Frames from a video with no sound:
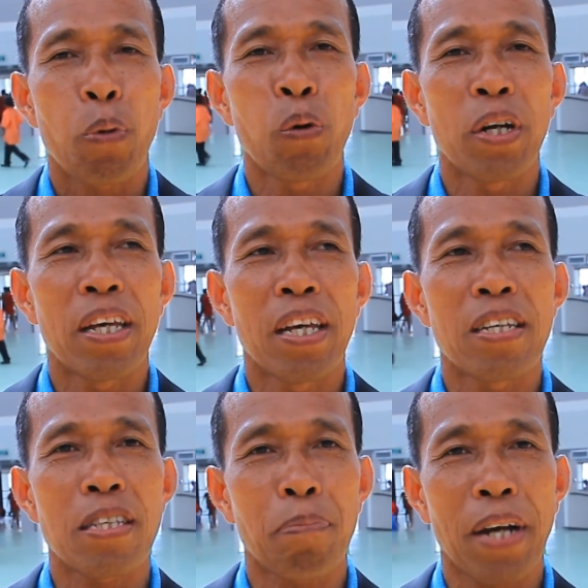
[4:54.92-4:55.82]
พรุ่งนี้
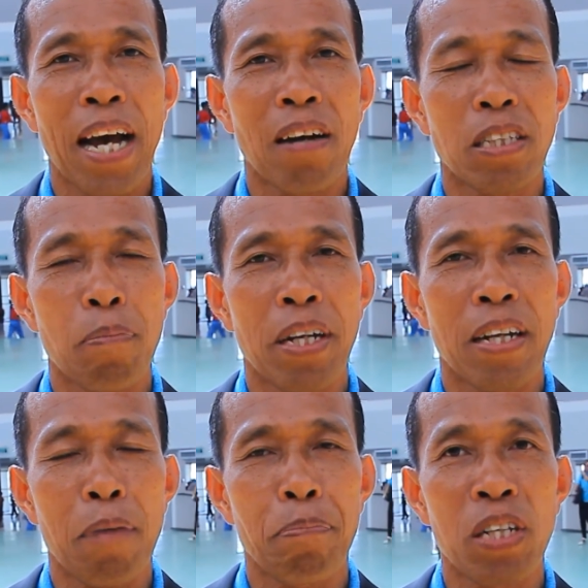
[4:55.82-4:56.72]
สิบเก้าก็จะเป็น
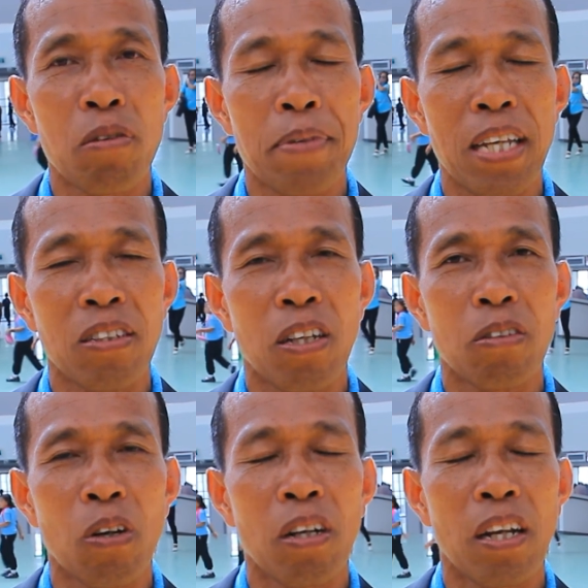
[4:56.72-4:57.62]
ระดับมัธยมศึกษาตอน
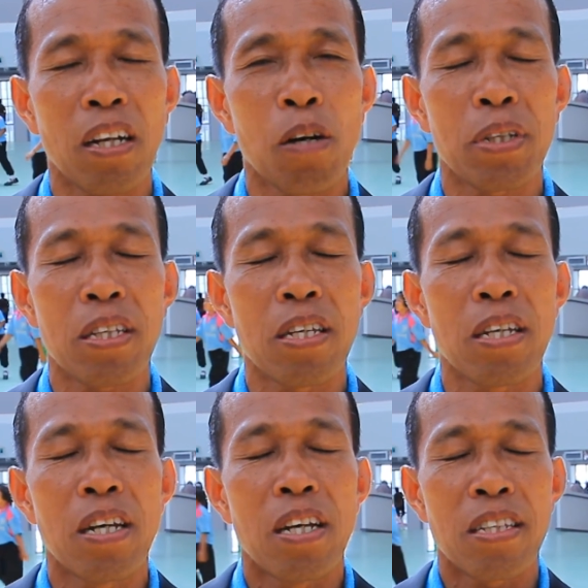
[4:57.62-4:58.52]
ต้นแล้วก็วันที่
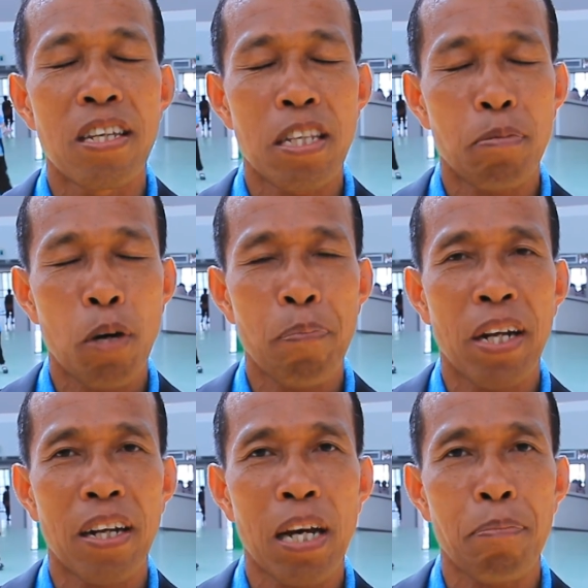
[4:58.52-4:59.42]
ยี่สิบก็เป็
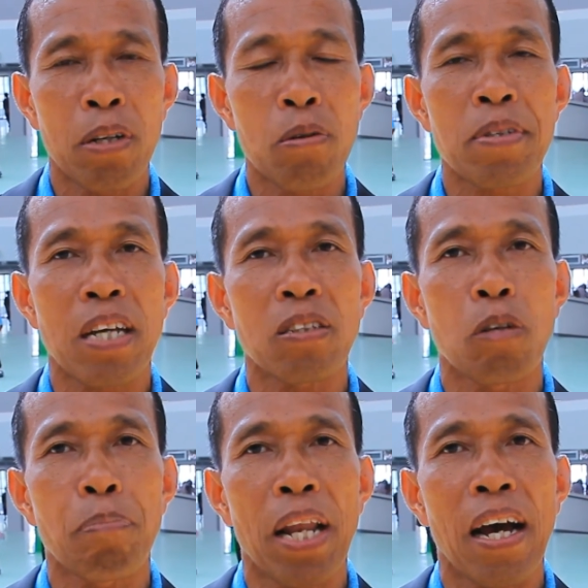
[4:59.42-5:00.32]
นระดับมัธยมศึกษาต
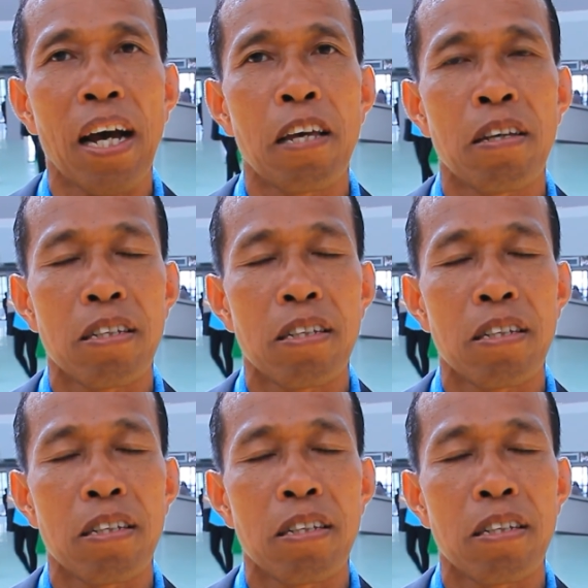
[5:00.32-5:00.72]
อนปลาย